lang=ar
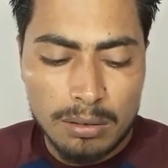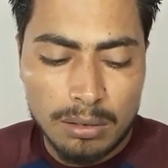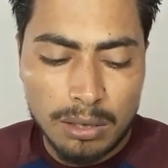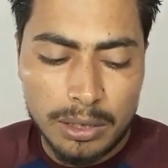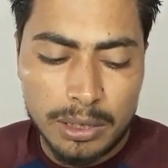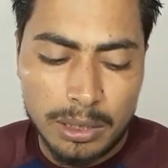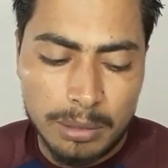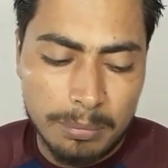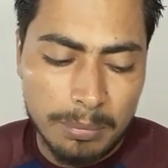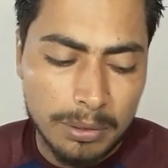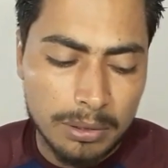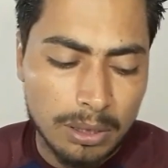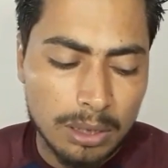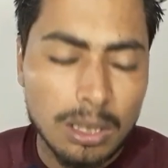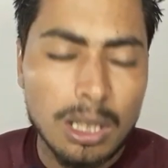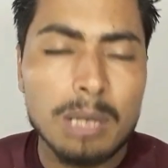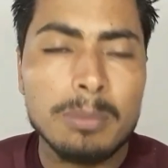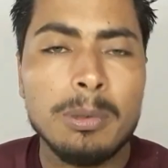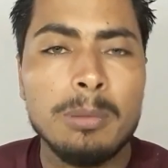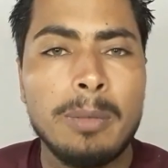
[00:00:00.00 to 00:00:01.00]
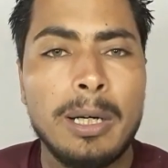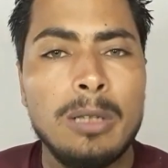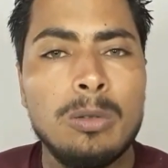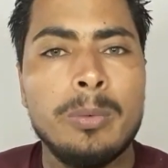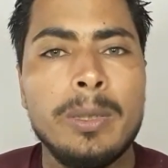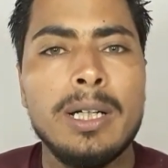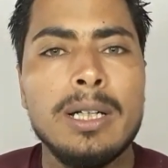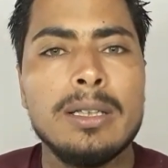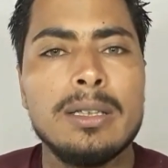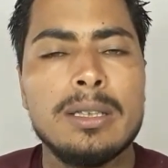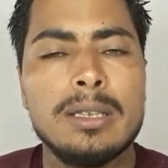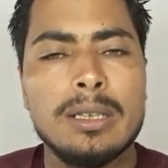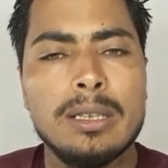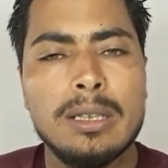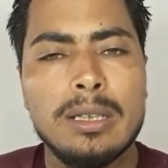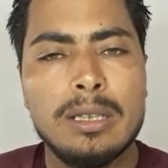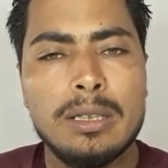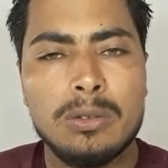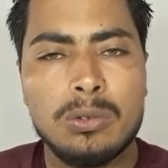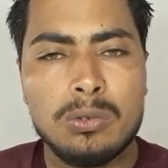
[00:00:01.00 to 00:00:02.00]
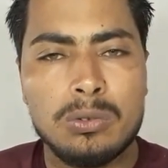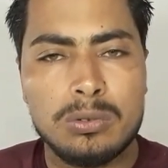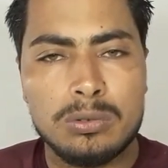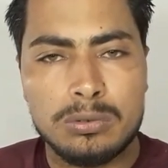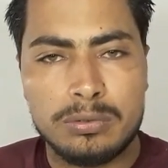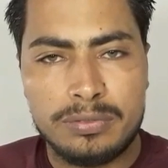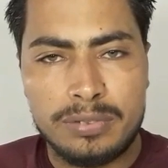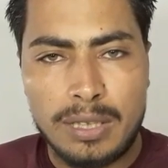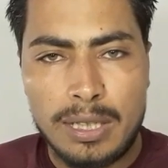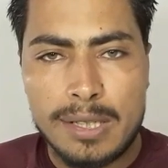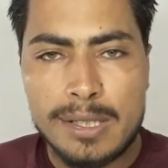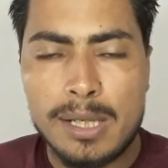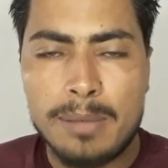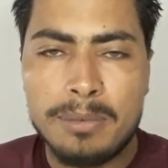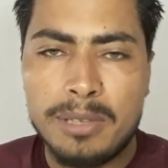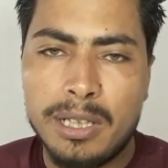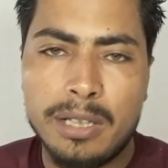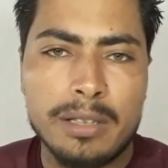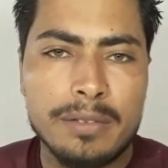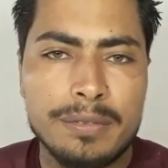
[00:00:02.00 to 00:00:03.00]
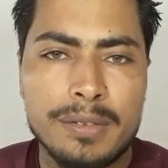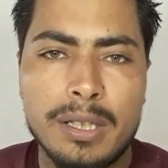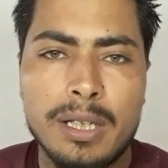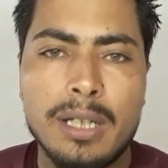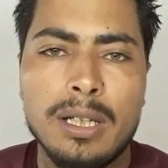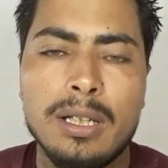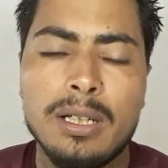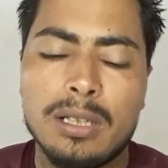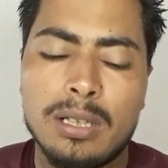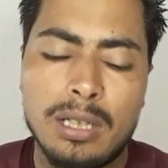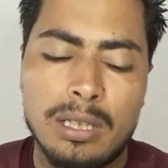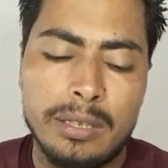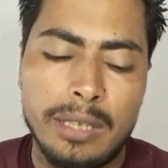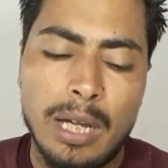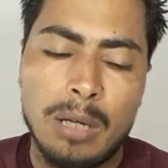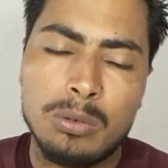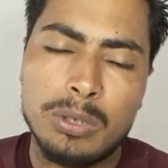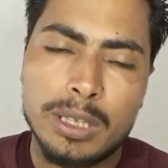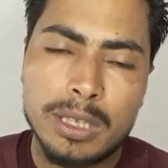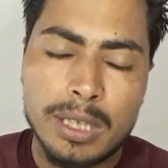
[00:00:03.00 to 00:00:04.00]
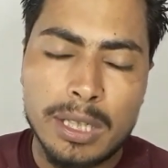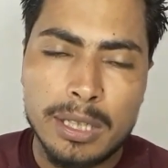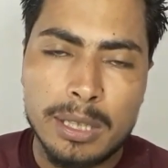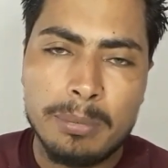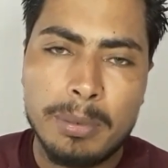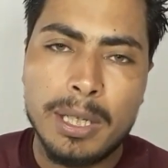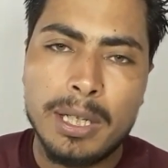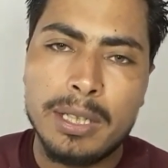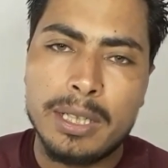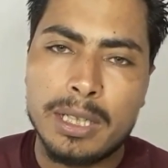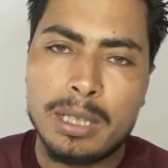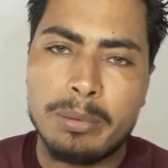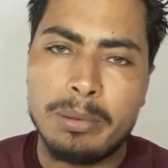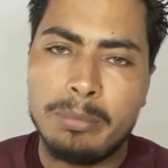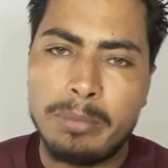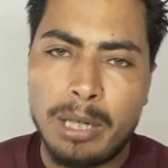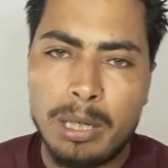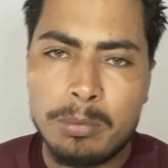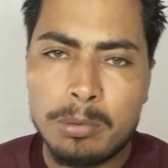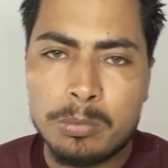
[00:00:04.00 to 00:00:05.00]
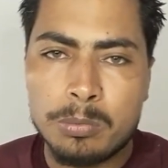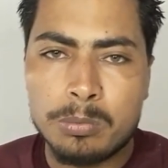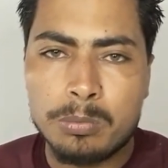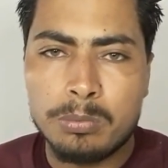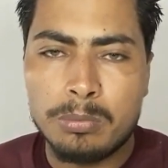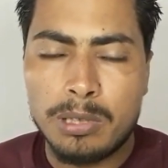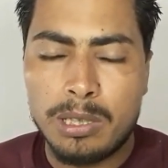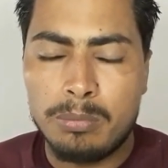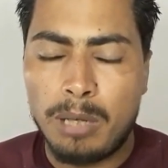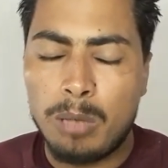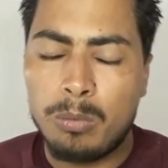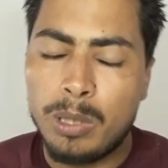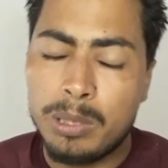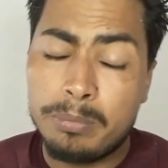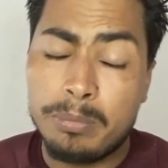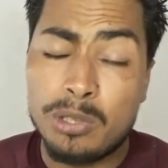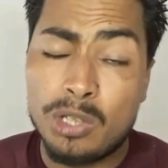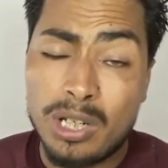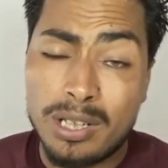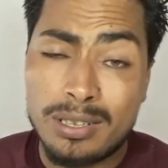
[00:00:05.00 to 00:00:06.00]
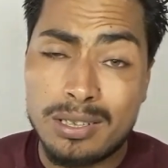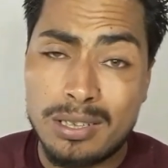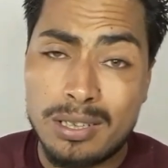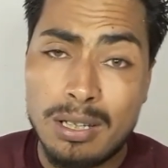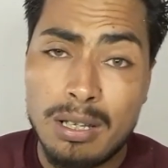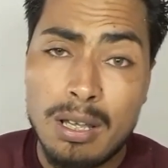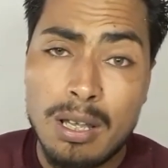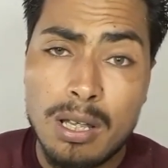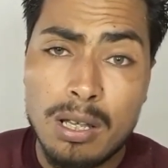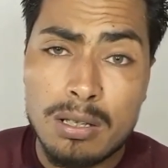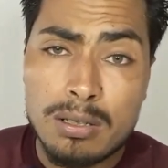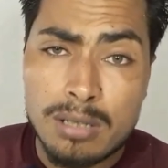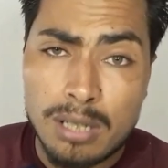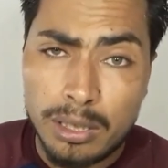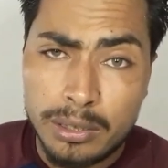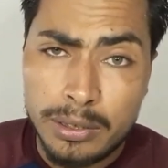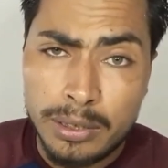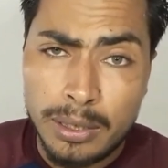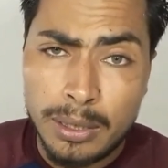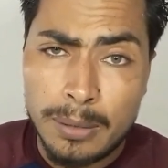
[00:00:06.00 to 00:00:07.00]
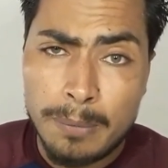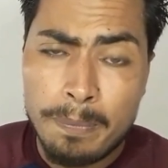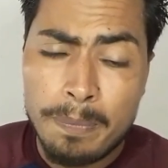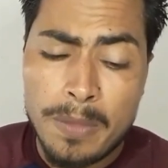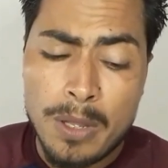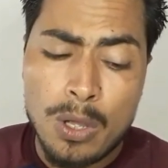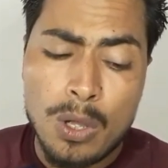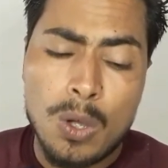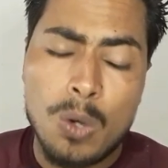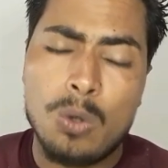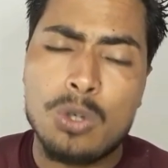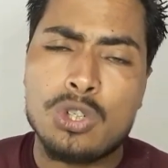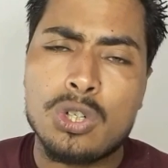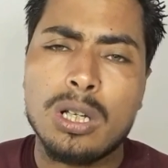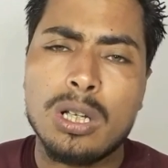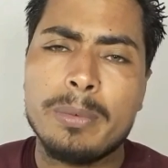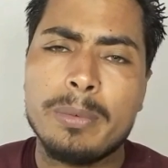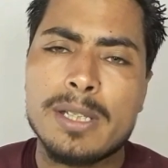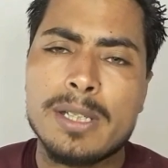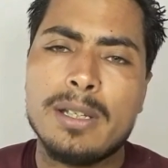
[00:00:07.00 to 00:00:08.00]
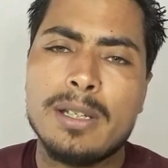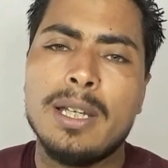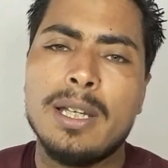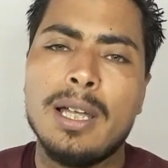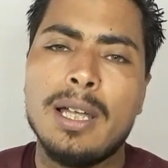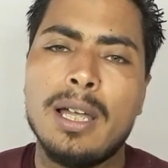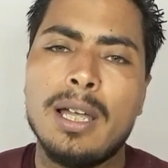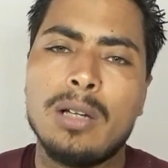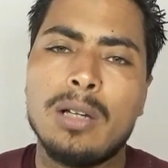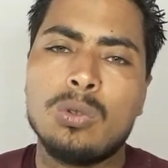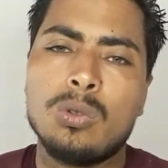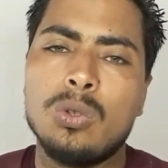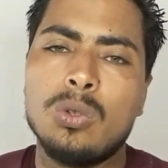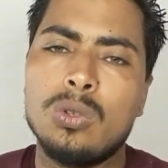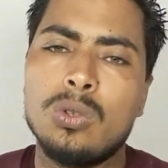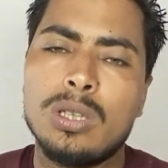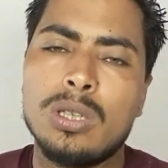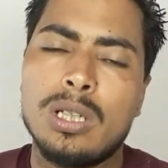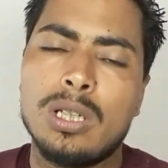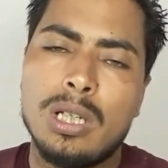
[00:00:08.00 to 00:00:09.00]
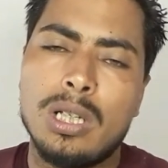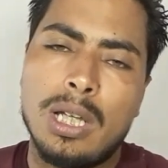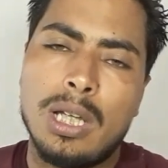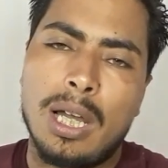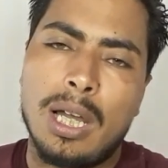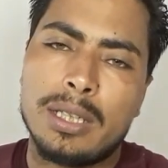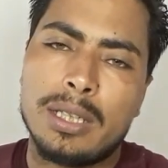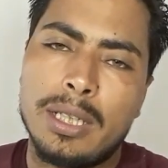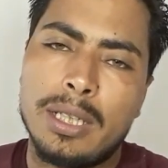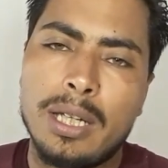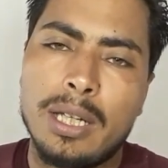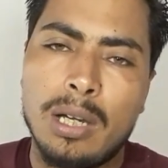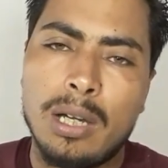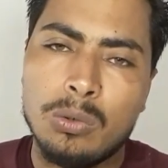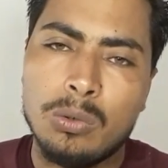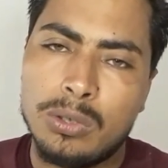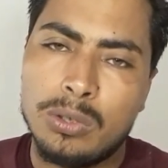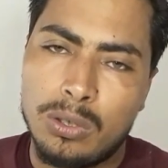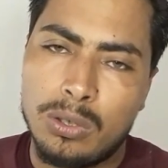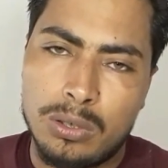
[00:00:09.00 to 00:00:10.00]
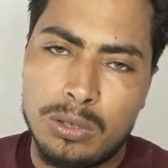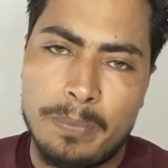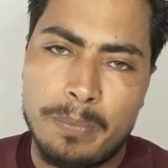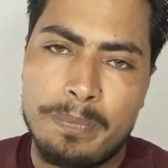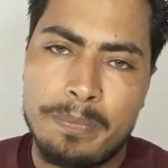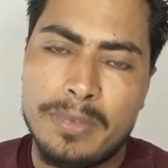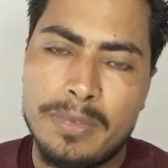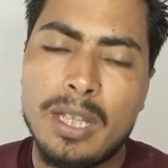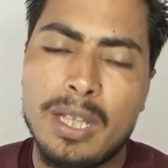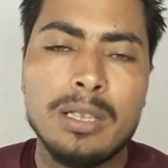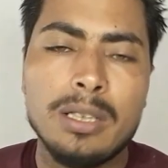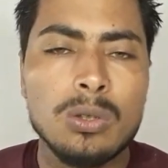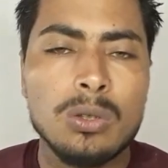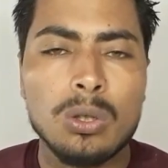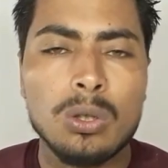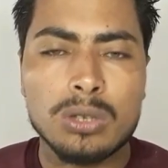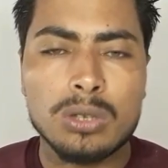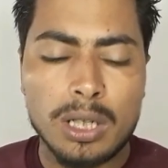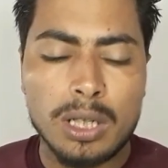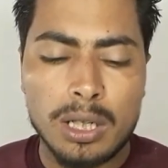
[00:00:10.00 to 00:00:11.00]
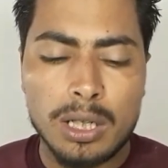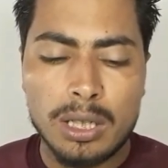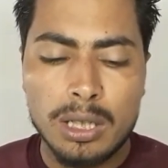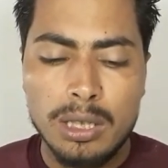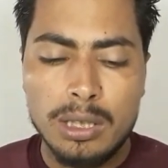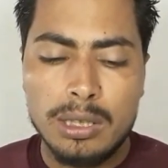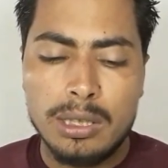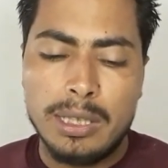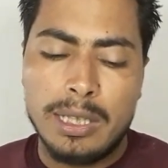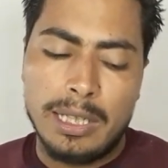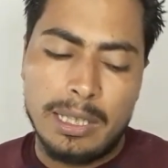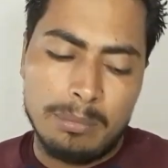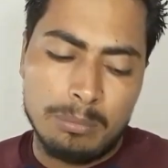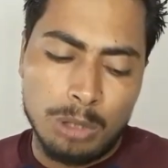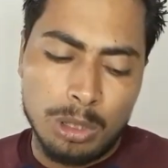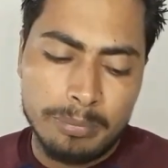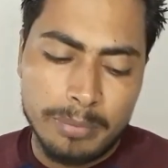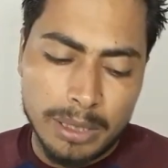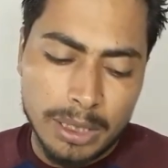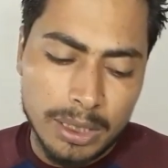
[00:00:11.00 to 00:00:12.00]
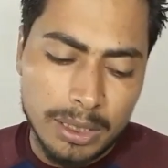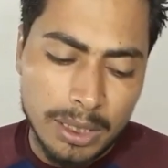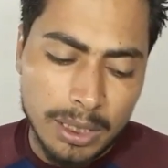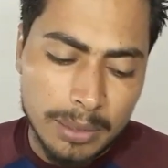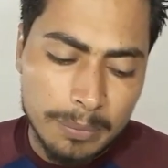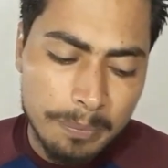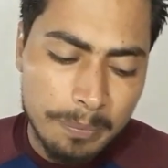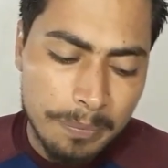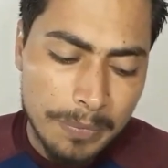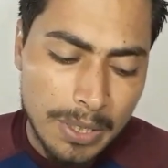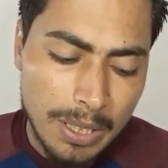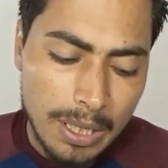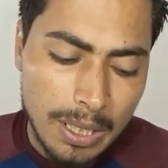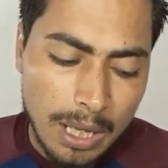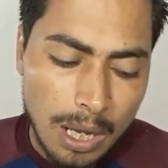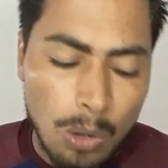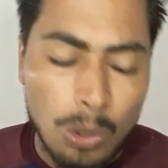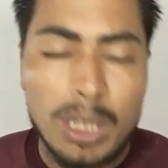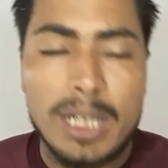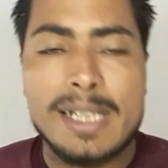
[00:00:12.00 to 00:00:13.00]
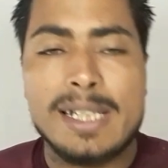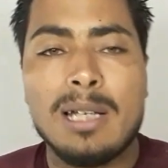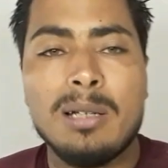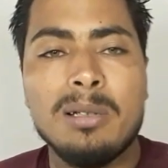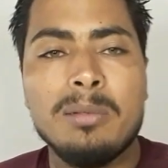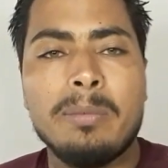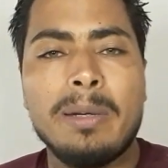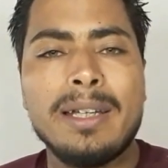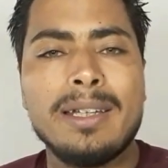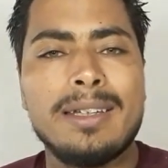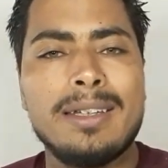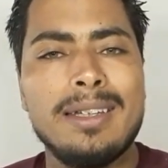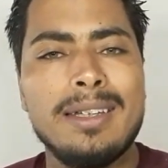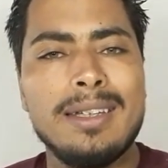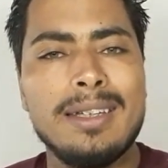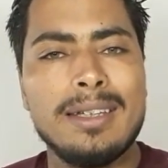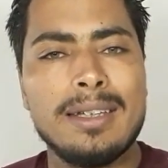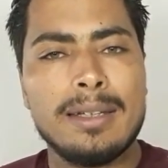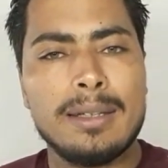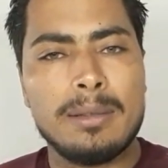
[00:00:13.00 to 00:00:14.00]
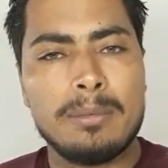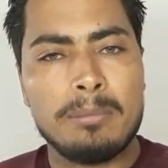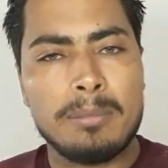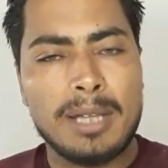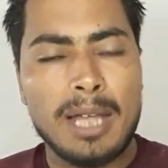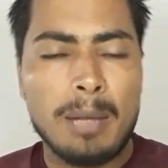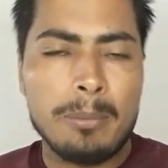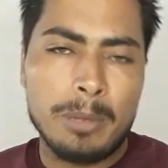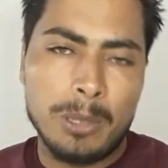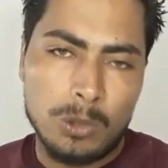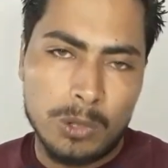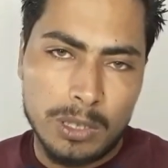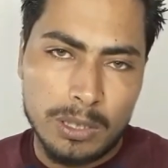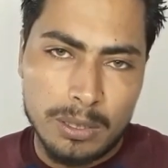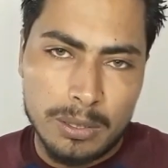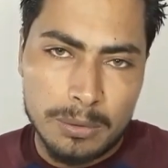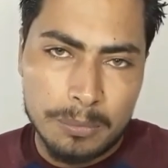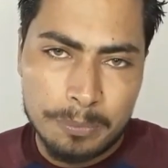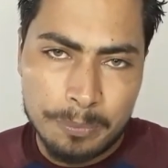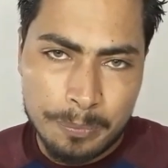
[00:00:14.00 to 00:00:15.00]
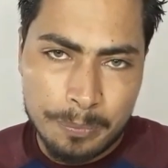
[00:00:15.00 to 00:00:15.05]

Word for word: طيب تضارب المعلومات في الحساب دي عرفناها نحاول نتجنبها نكتب المعلومات بشكل صحيح وان شاء الله باذن الله هنكون عدينا اول نقطه تاني نقطه المهمه جدا هو الحساب البنكي بتاع بايونير